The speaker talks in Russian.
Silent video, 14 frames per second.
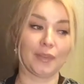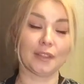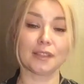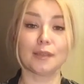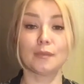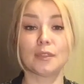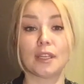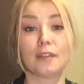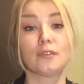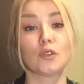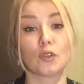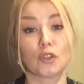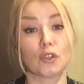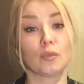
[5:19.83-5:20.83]
На самом деле
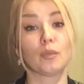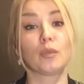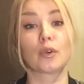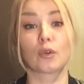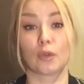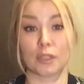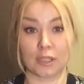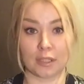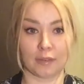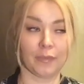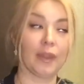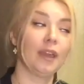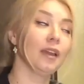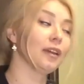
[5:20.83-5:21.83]
все очень просто.